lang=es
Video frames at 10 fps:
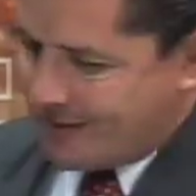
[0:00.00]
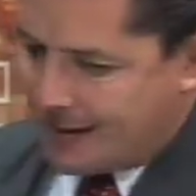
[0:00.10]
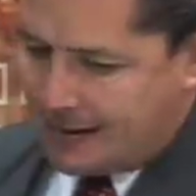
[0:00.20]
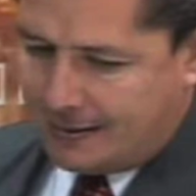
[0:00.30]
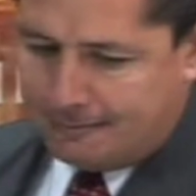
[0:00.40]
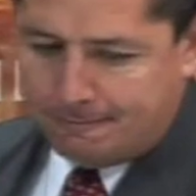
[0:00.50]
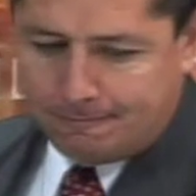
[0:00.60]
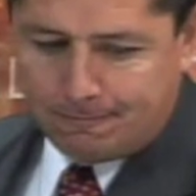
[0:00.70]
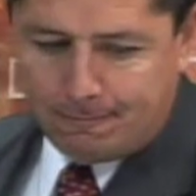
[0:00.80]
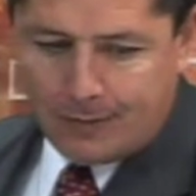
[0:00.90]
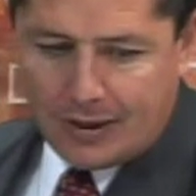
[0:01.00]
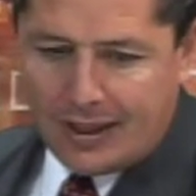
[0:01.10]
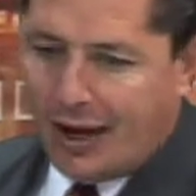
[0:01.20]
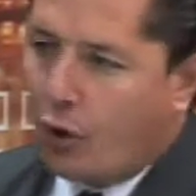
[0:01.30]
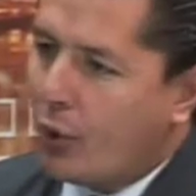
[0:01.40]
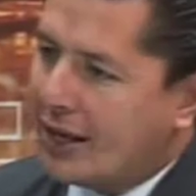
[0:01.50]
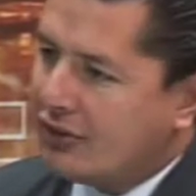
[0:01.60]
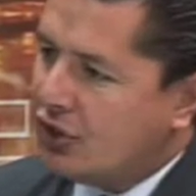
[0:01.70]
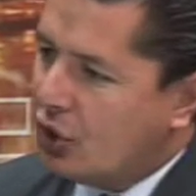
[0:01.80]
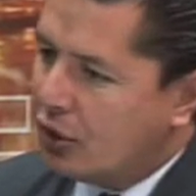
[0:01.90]
um, de
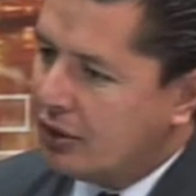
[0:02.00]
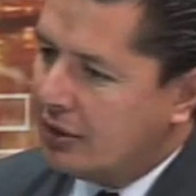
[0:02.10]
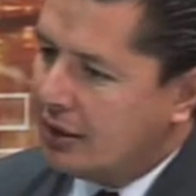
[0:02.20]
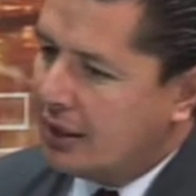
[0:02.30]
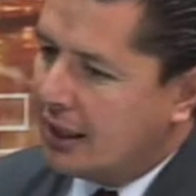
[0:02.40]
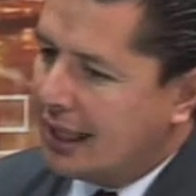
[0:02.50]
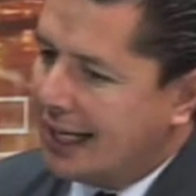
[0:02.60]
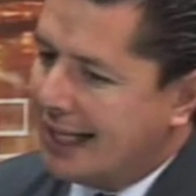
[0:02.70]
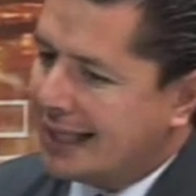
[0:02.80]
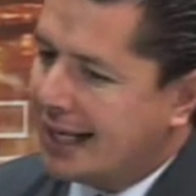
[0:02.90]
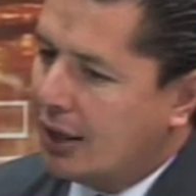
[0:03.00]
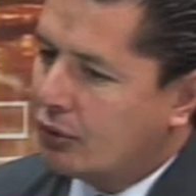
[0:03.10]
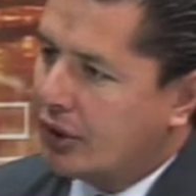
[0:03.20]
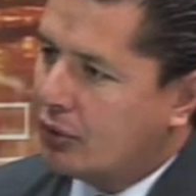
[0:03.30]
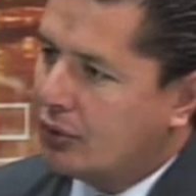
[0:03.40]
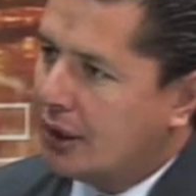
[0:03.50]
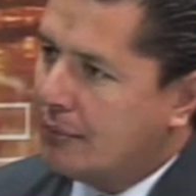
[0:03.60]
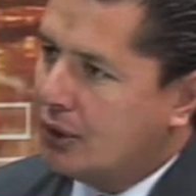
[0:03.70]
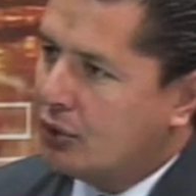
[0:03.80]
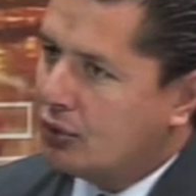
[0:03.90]
cohesión entre los
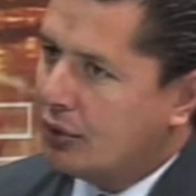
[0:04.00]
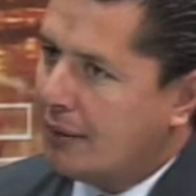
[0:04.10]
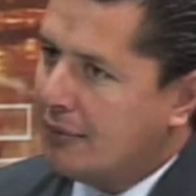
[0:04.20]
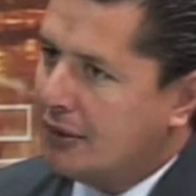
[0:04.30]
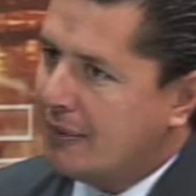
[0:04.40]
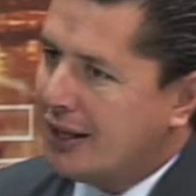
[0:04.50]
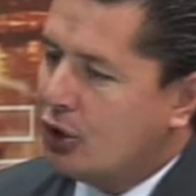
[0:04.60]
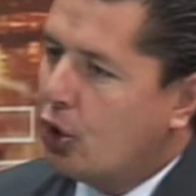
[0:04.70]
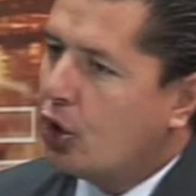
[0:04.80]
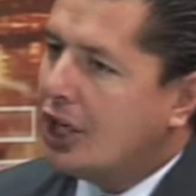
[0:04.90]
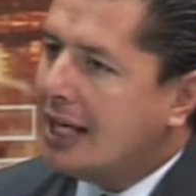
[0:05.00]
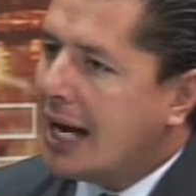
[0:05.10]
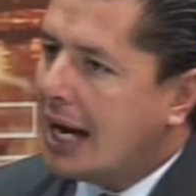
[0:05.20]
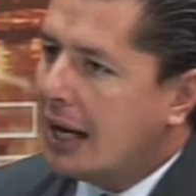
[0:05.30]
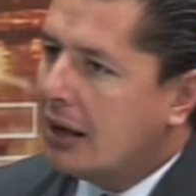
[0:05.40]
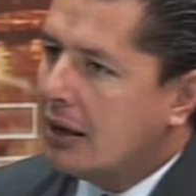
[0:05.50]
ayuntamientos de una misma ideología,